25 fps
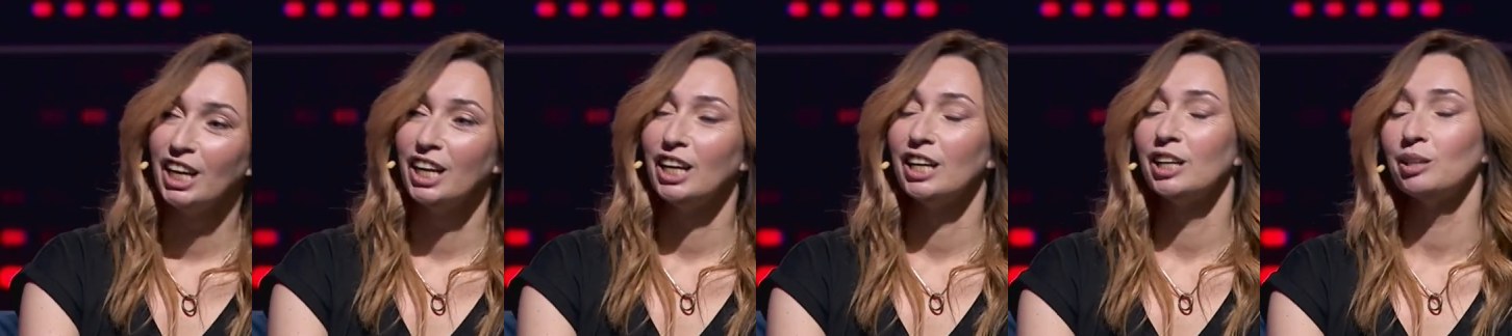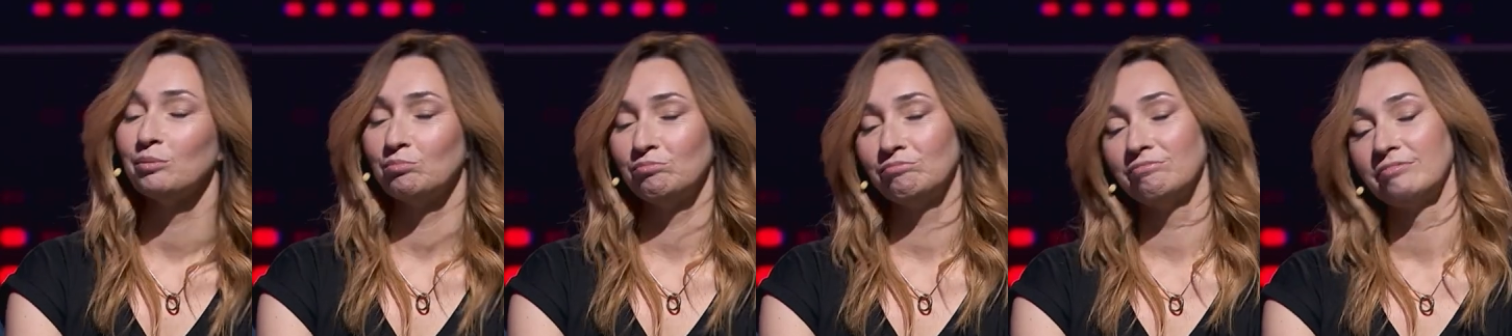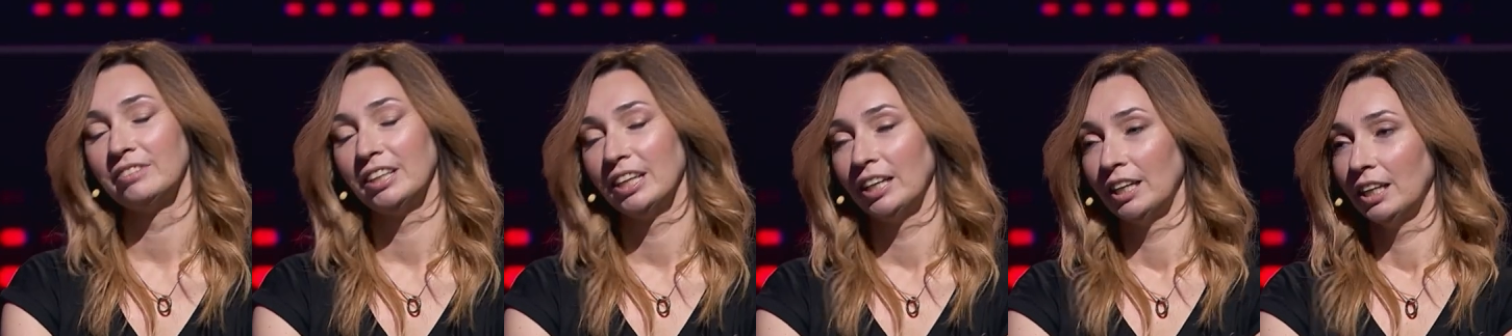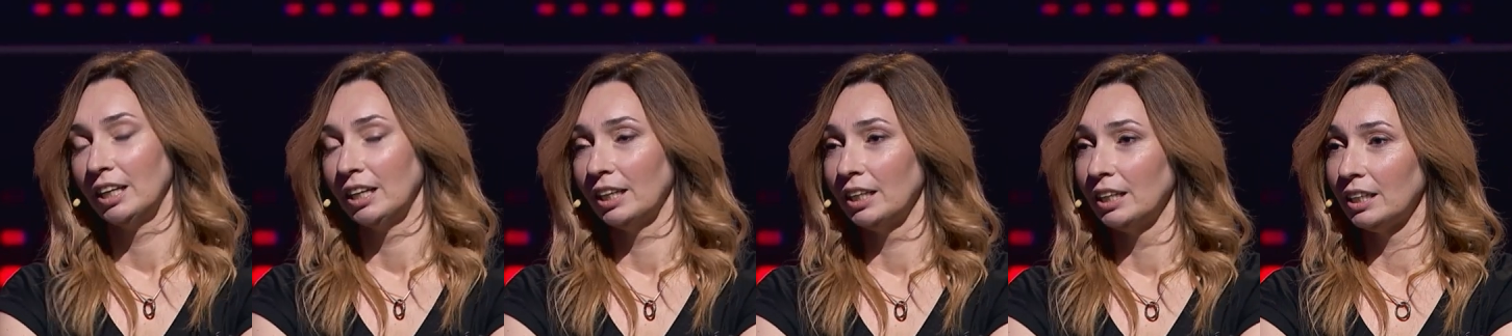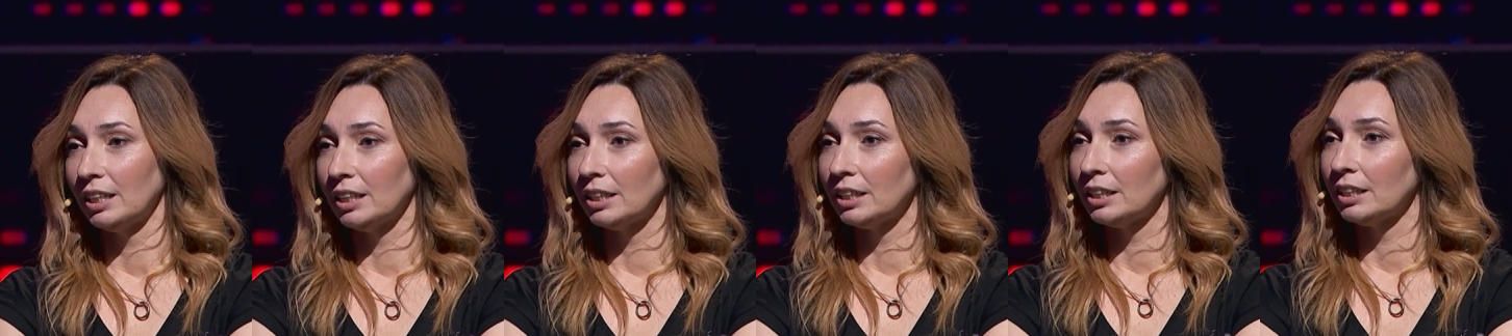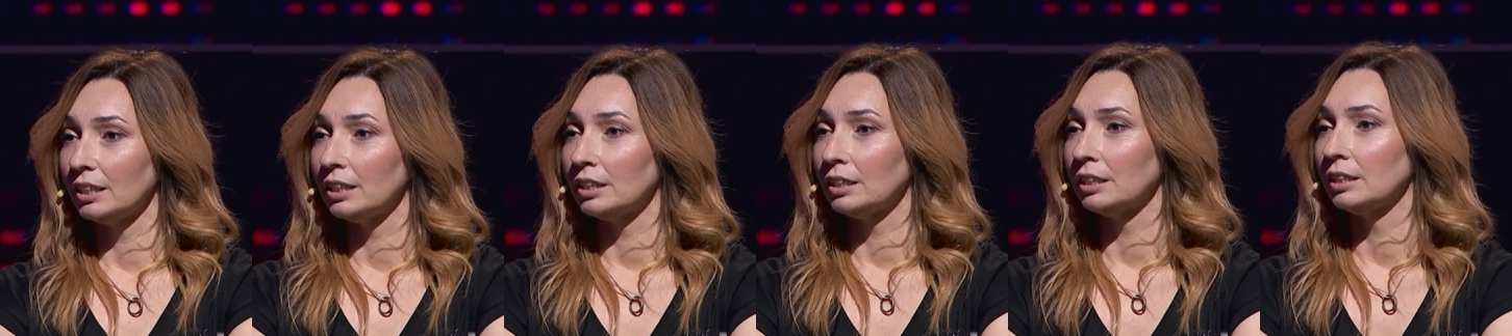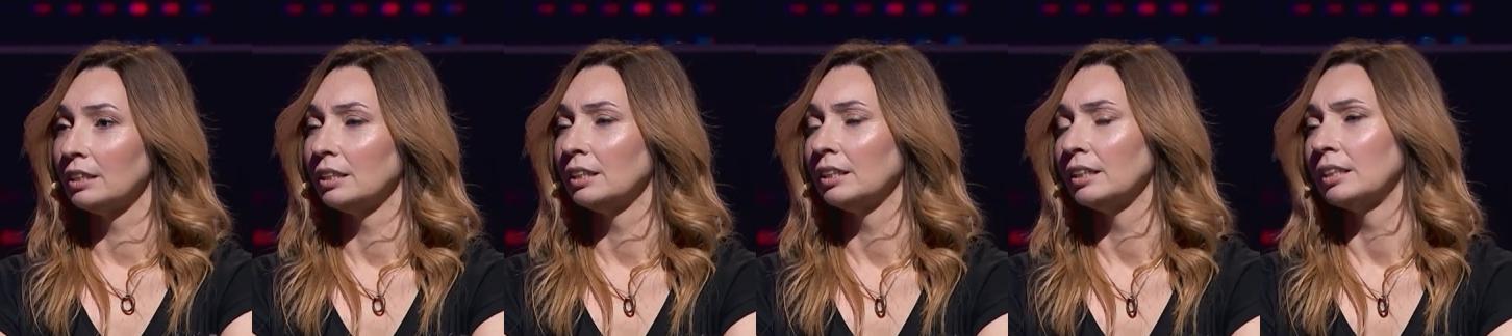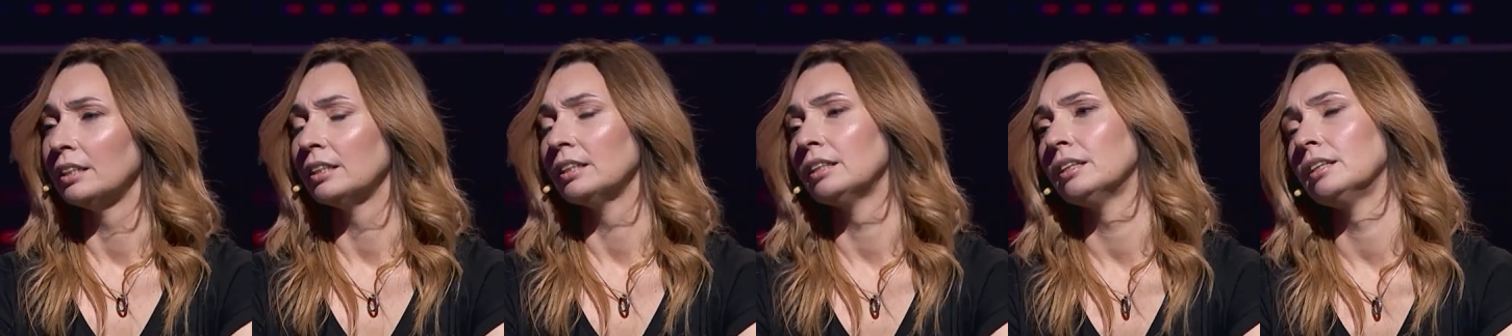kształtujesz ją. Jednocześnie
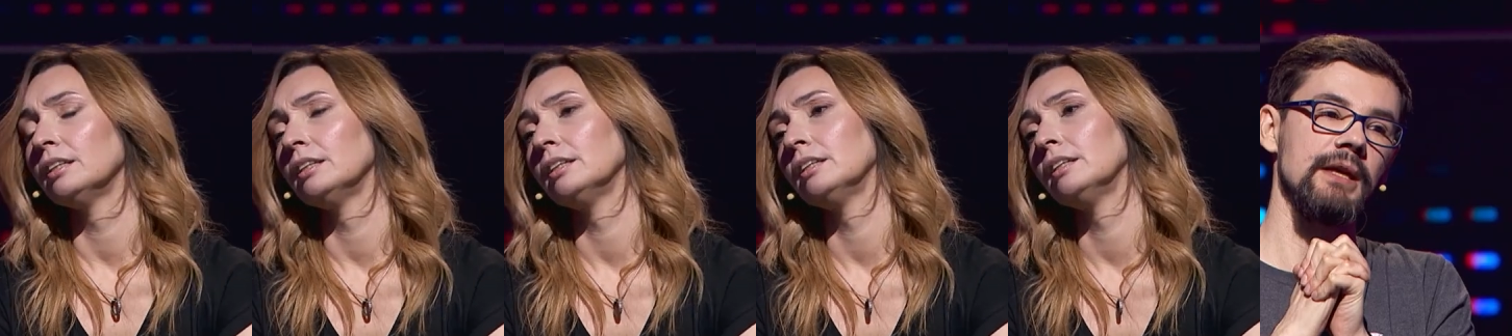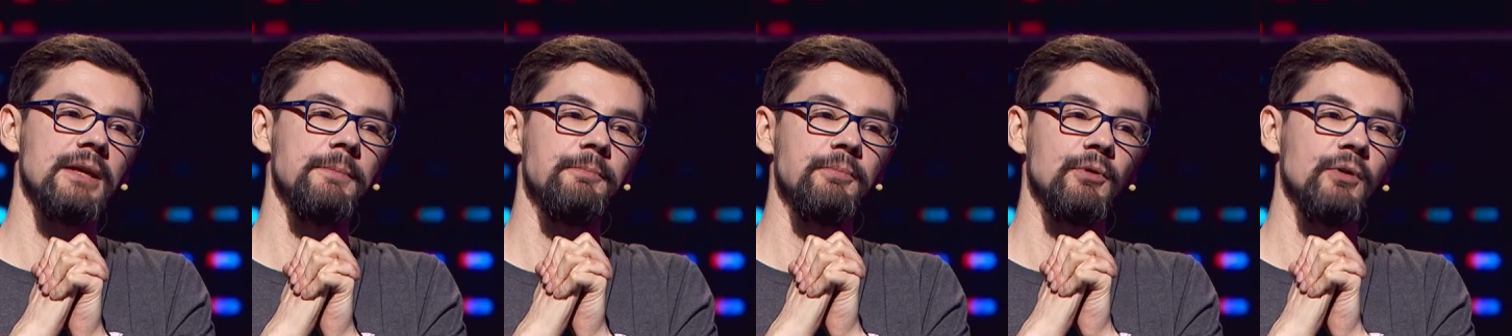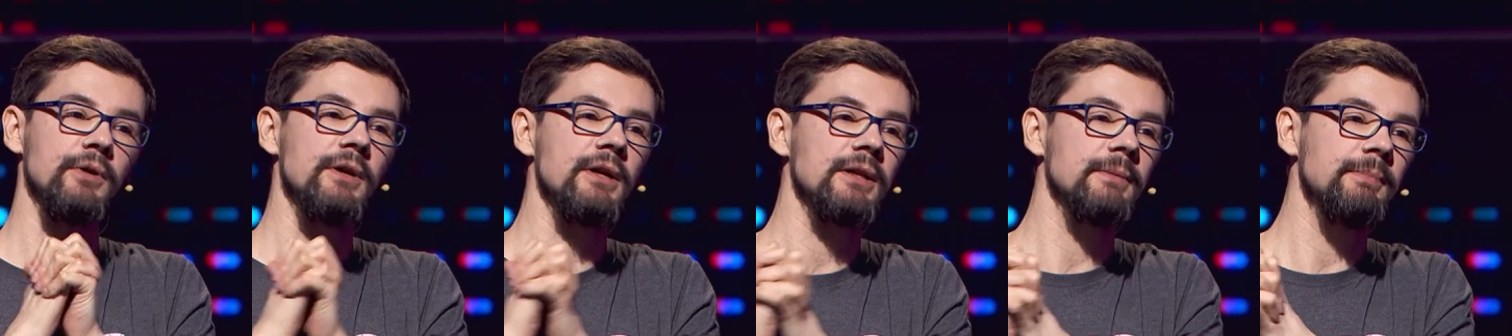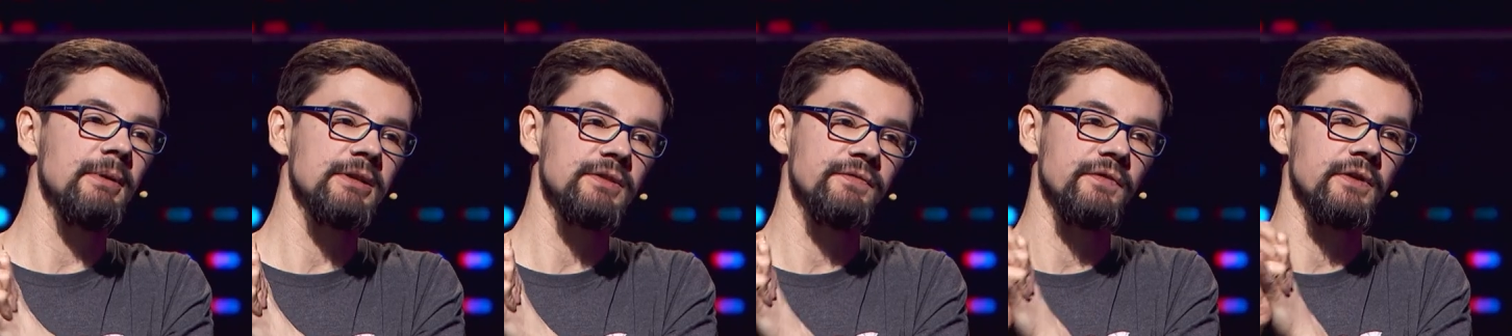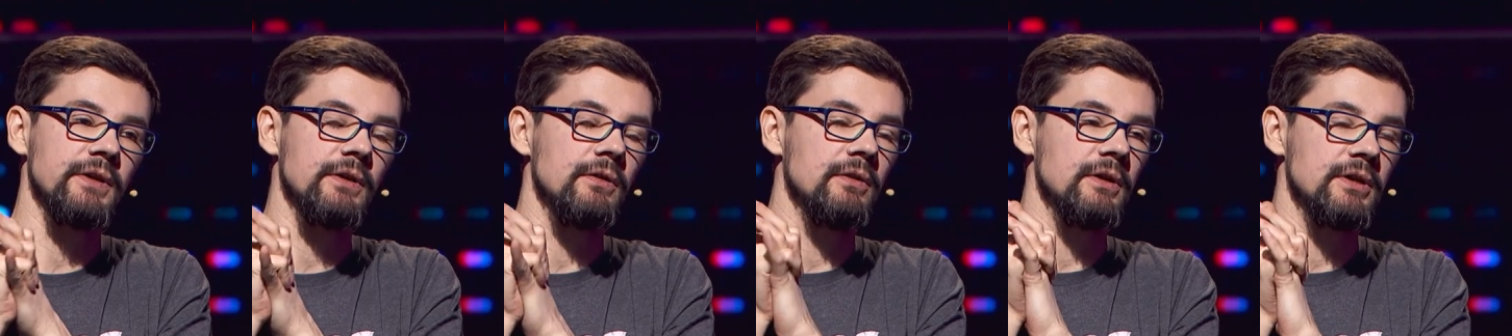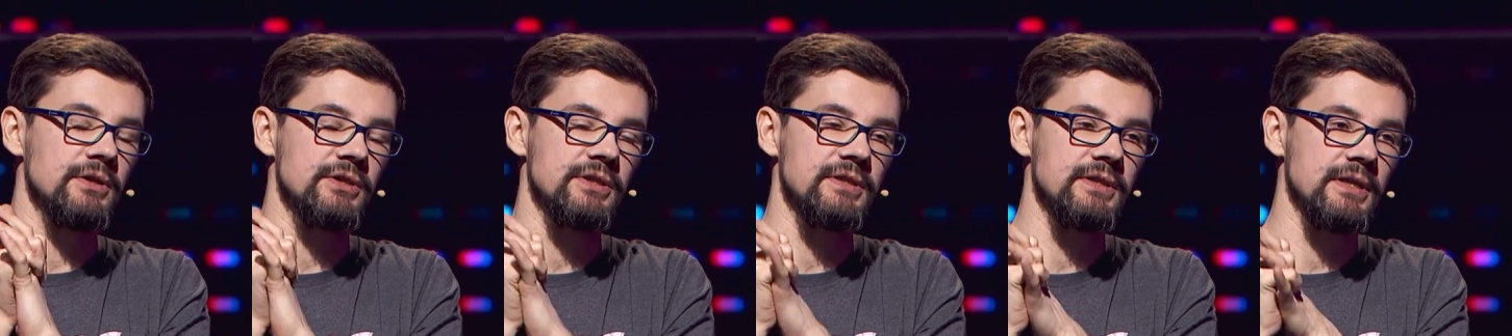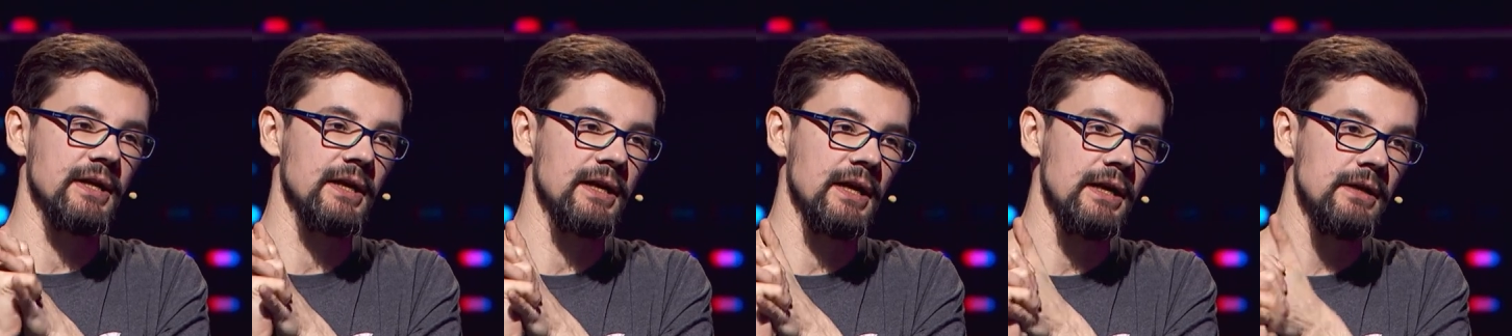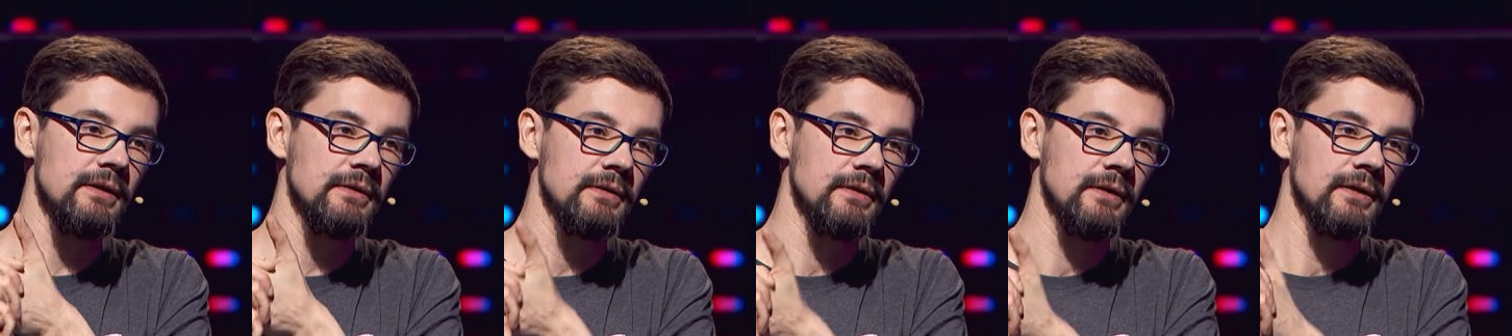każdy taki projekt ma swojego
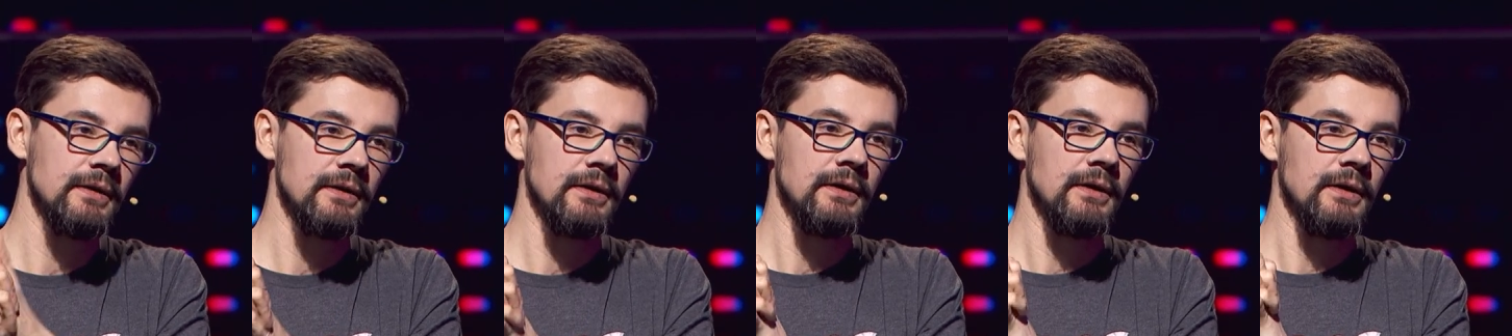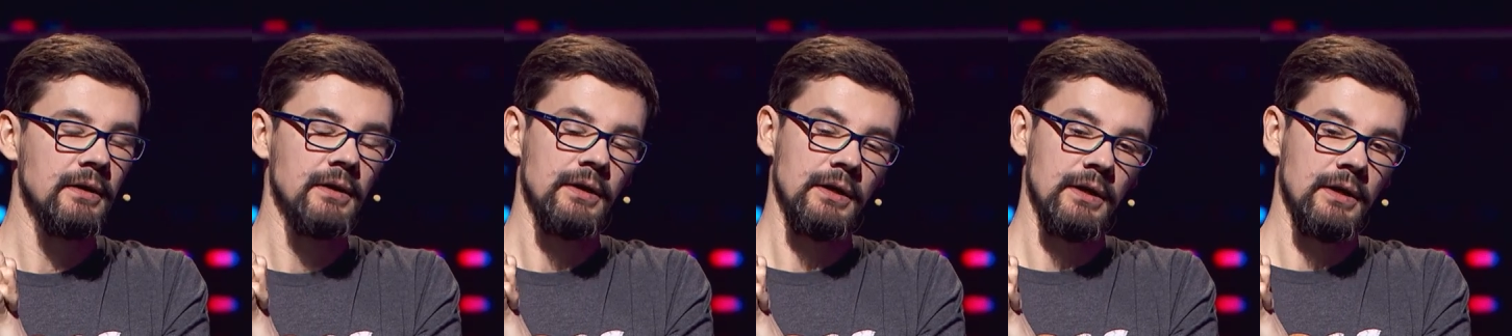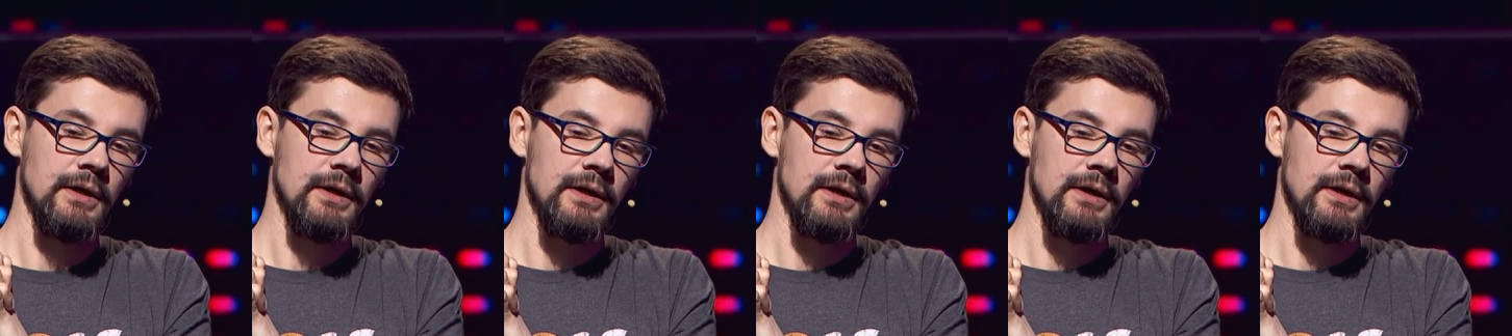reżysera. Oczywiście.